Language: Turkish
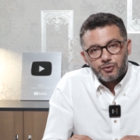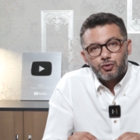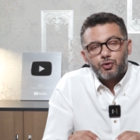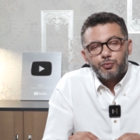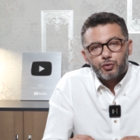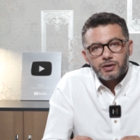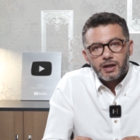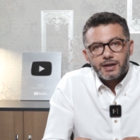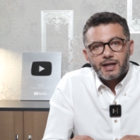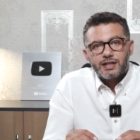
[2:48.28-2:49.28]
Çünkü
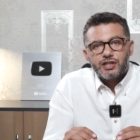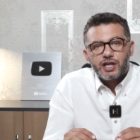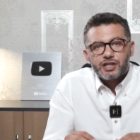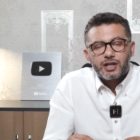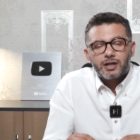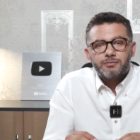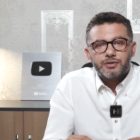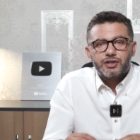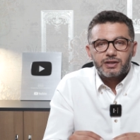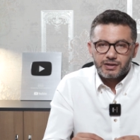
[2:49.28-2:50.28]
bunlar
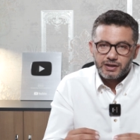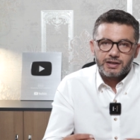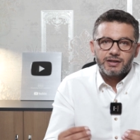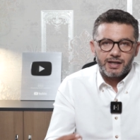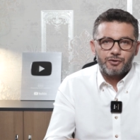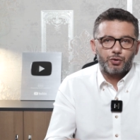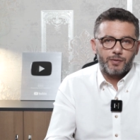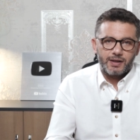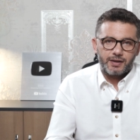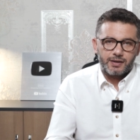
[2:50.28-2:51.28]
yaşanmışlık
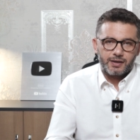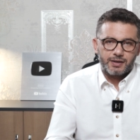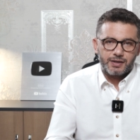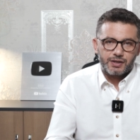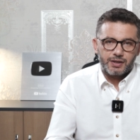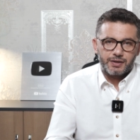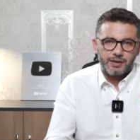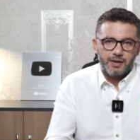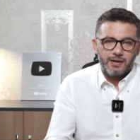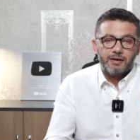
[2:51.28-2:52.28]
tecrübeler arkadaşlar.
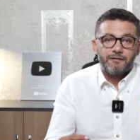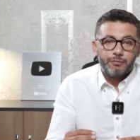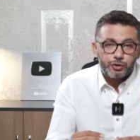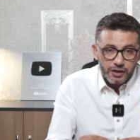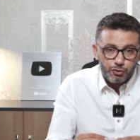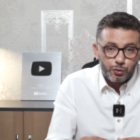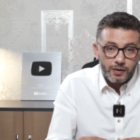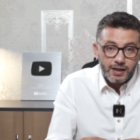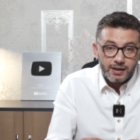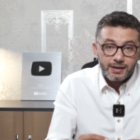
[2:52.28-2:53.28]
Ve bu
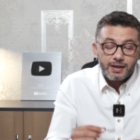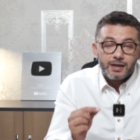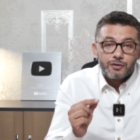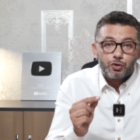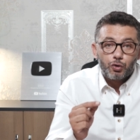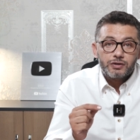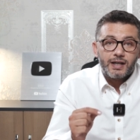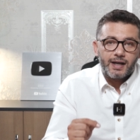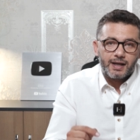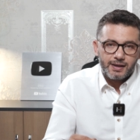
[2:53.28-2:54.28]
tecrübelerde çok
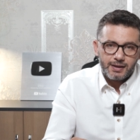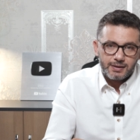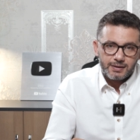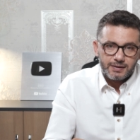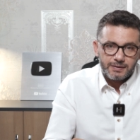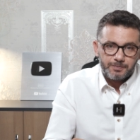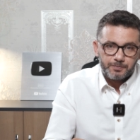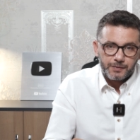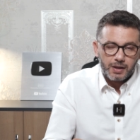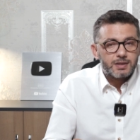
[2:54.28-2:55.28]
değerli
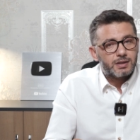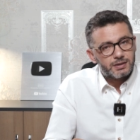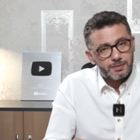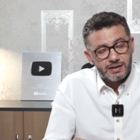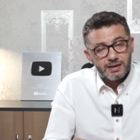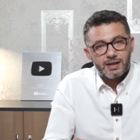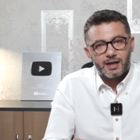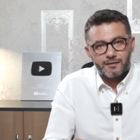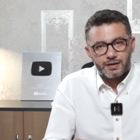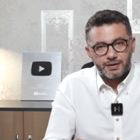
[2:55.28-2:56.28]
aslında
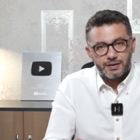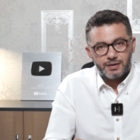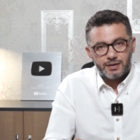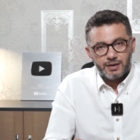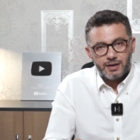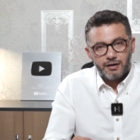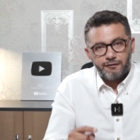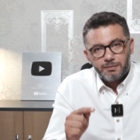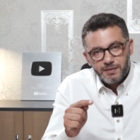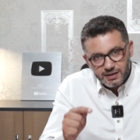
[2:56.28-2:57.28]
bilgiler var.
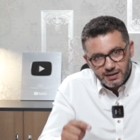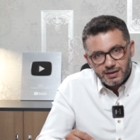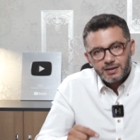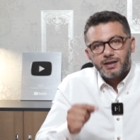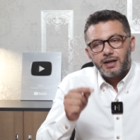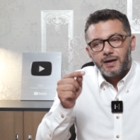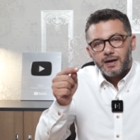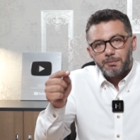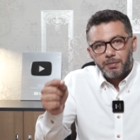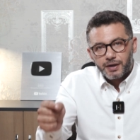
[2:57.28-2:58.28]
Ve bilginin
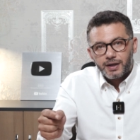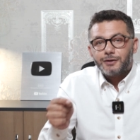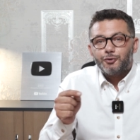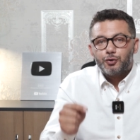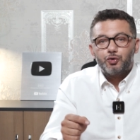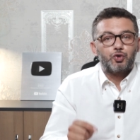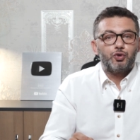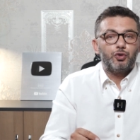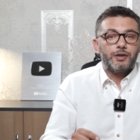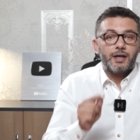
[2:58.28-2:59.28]
de paraya
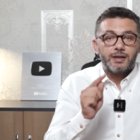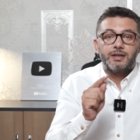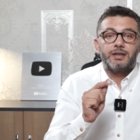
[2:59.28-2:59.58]
dönüştüğü yer